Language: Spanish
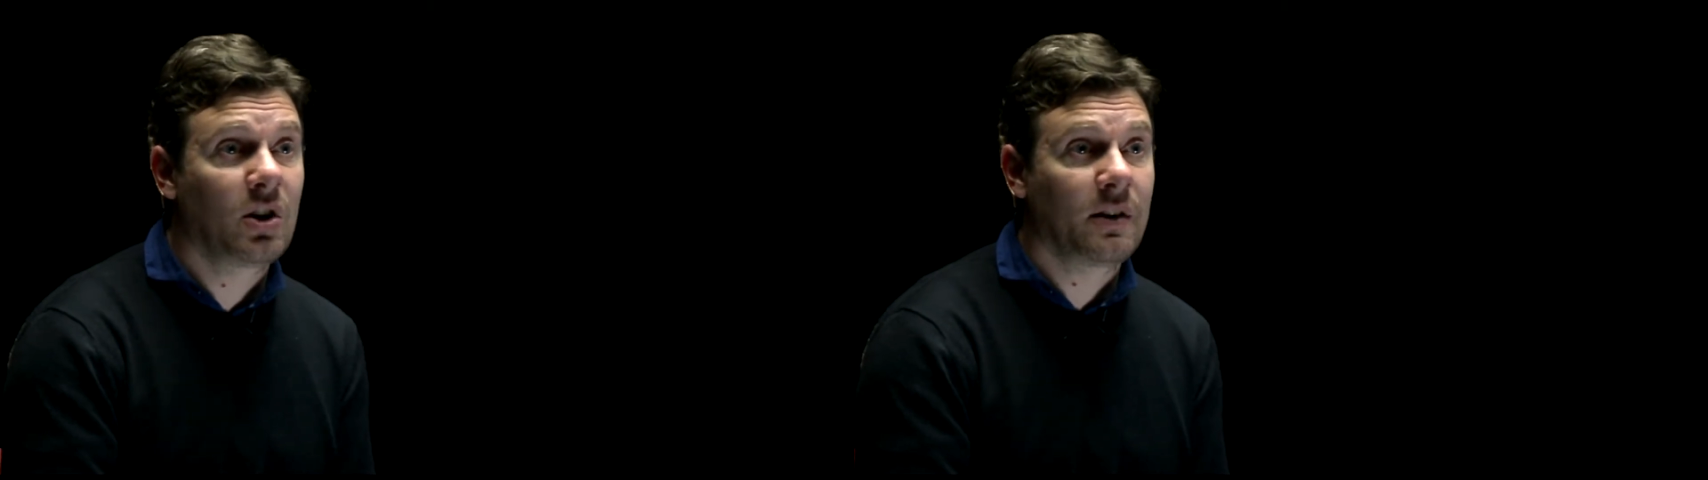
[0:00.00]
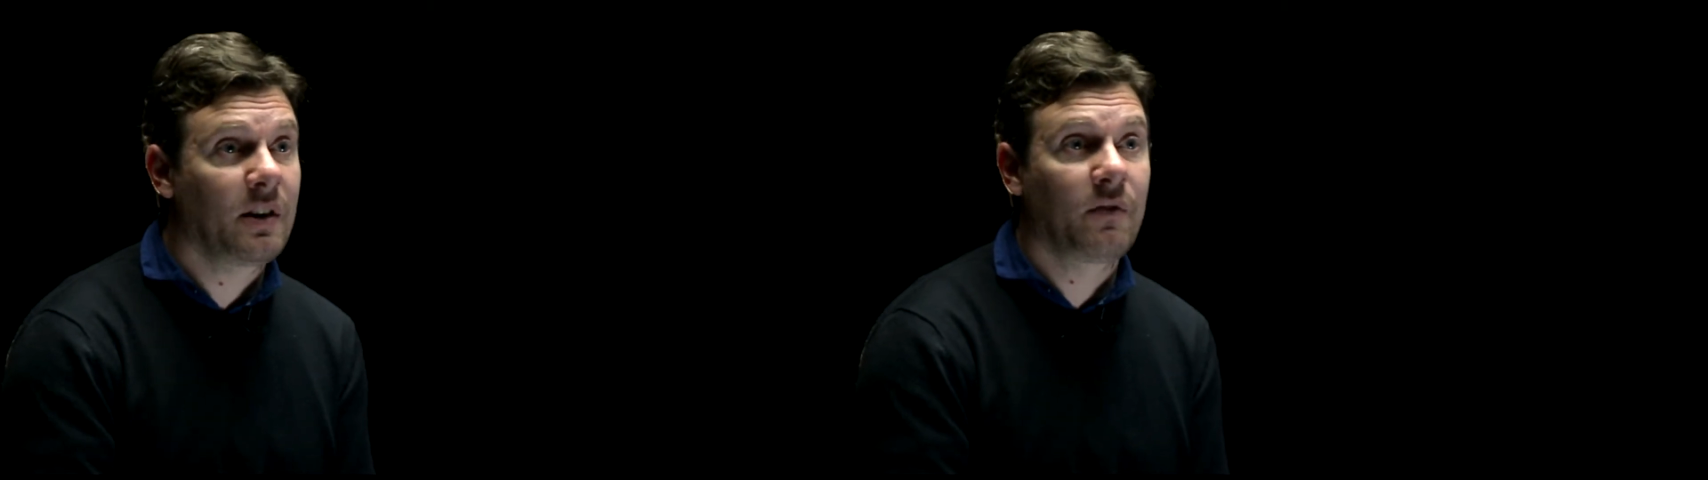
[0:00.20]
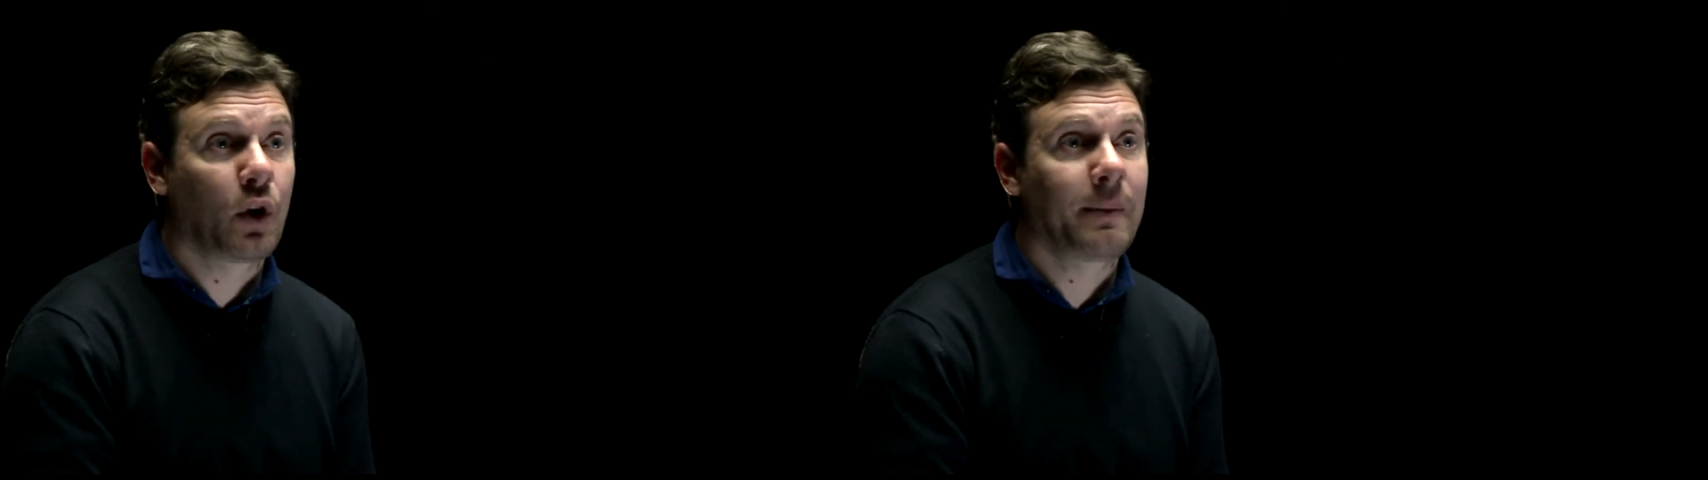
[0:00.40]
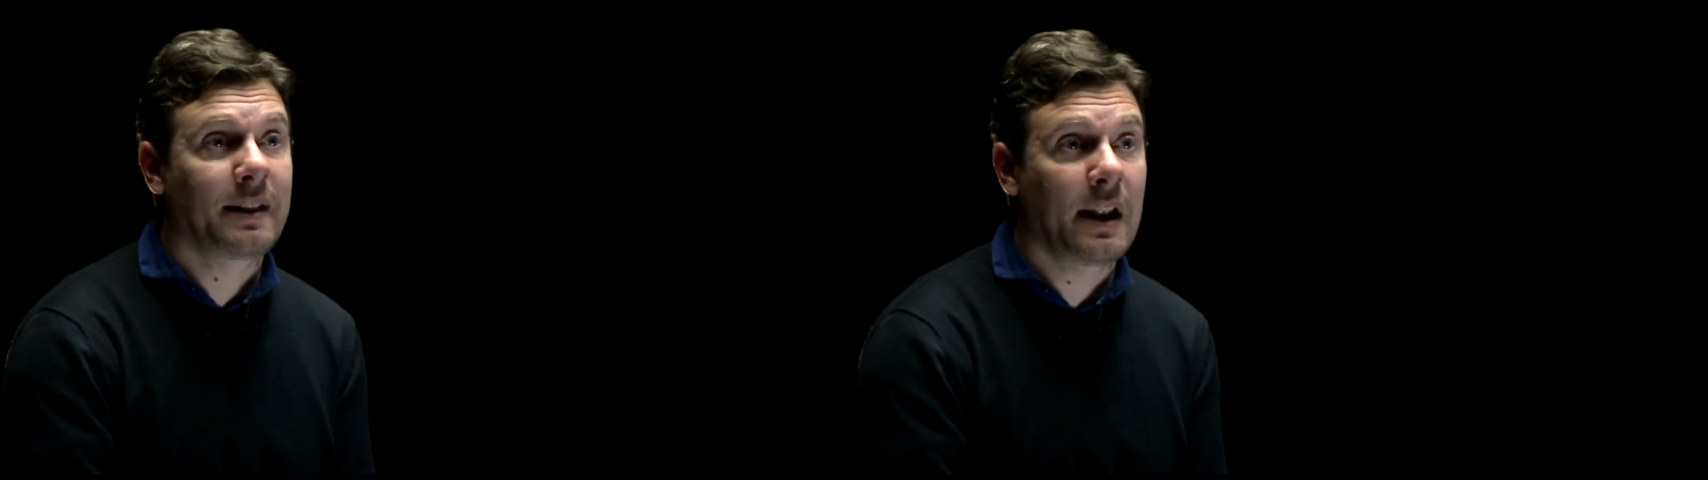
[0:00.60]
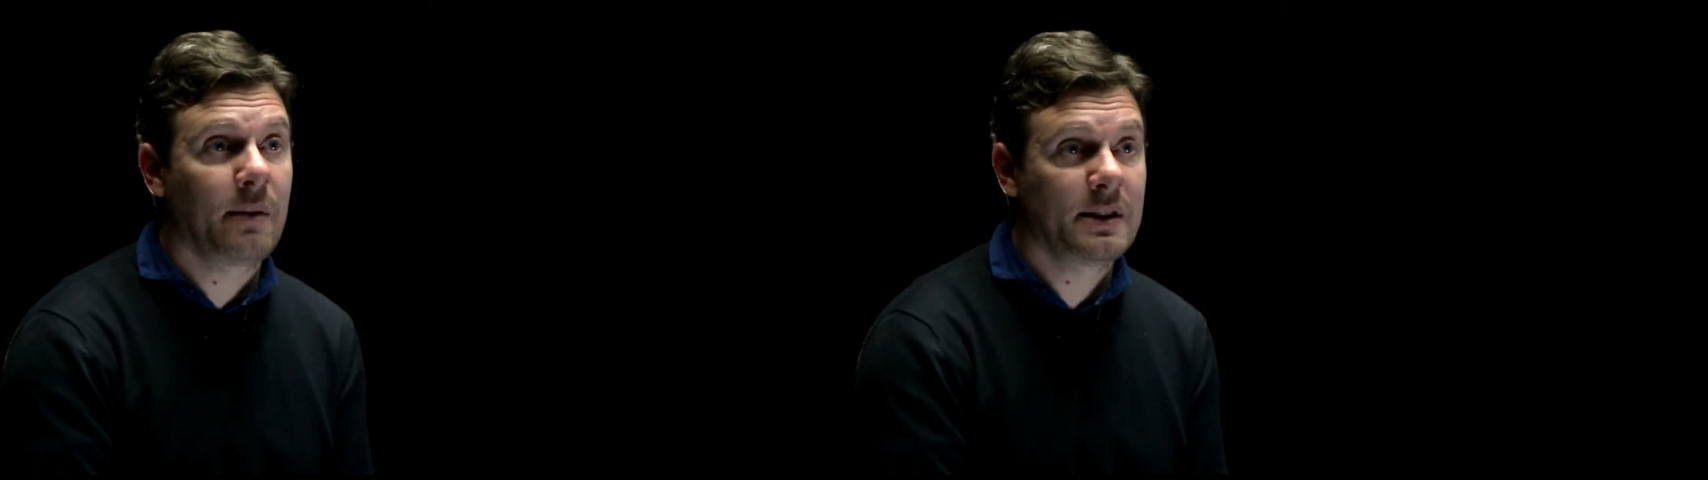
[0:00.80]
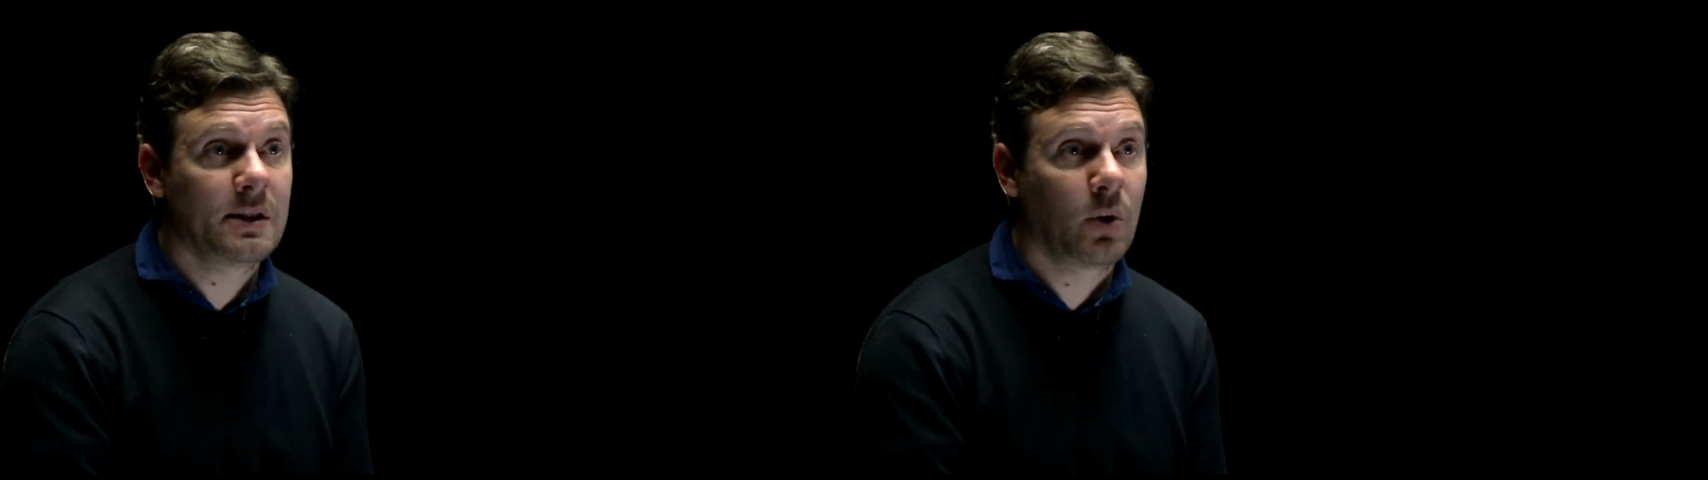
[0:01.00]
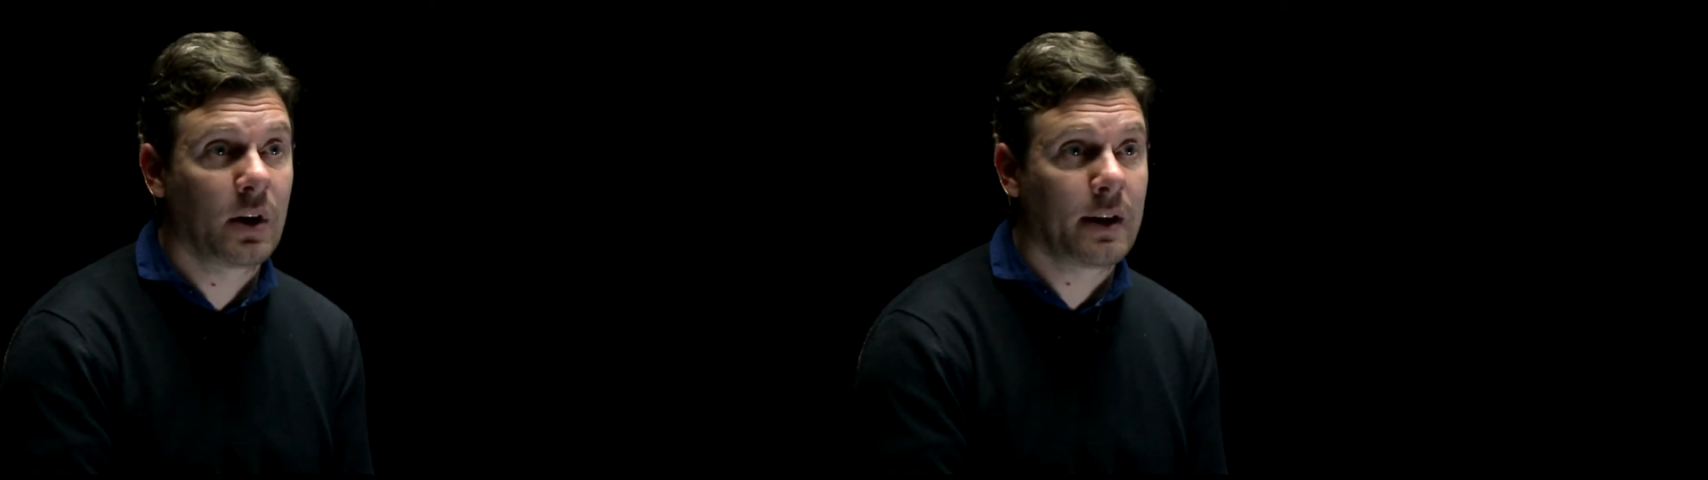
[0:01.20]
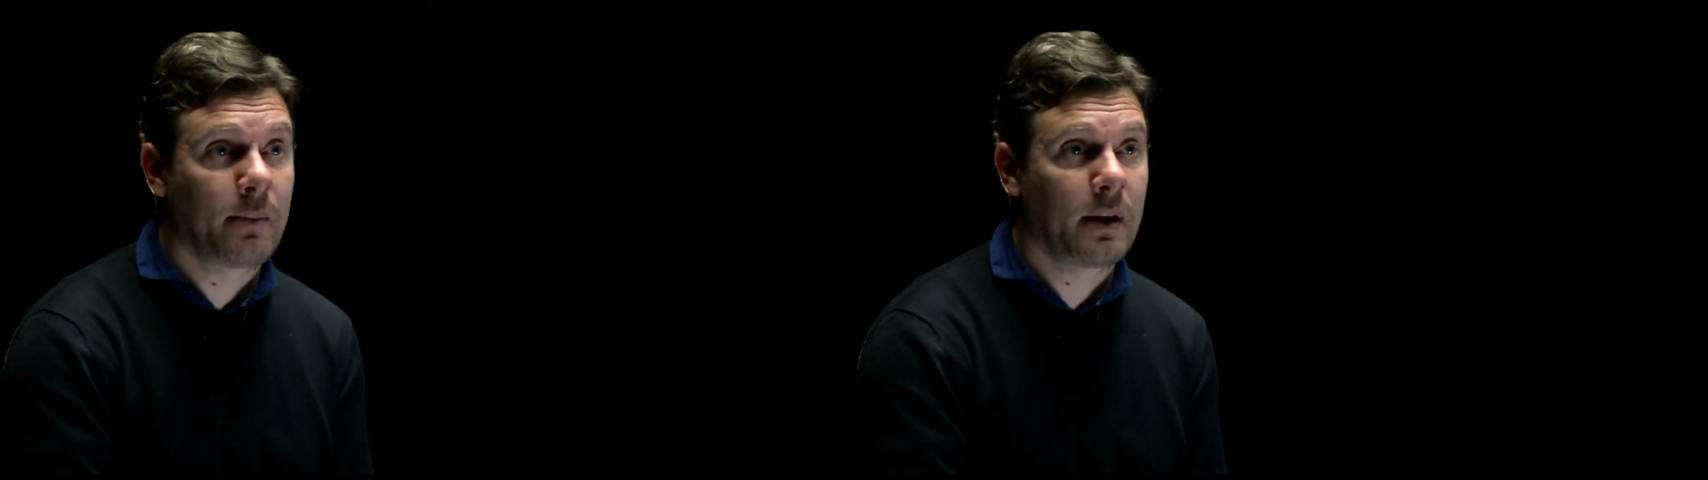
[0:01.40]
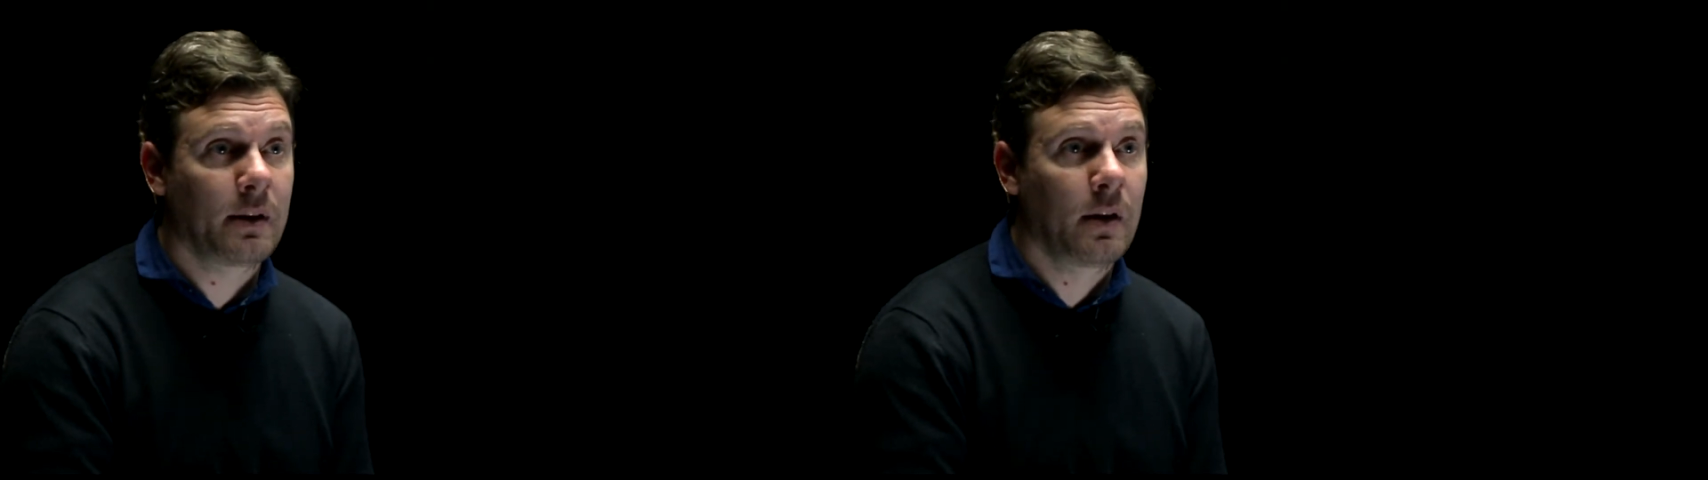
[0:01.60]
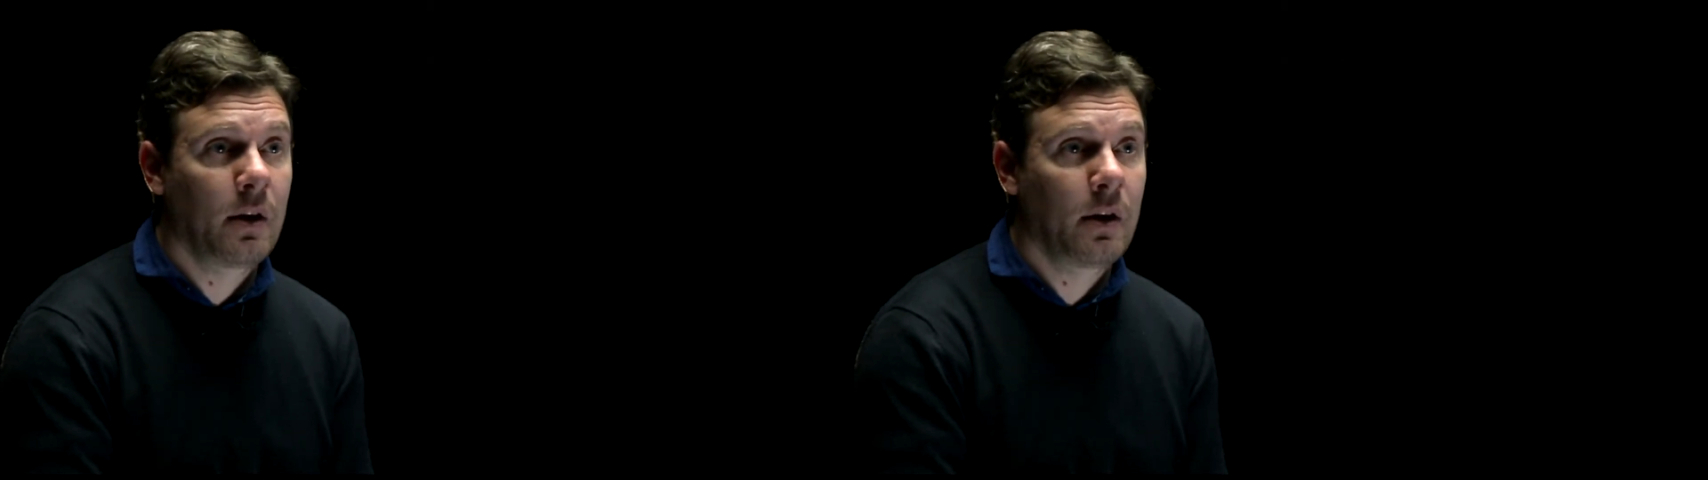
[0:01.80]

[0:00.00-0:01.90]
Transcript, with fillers: en informes televisivos que también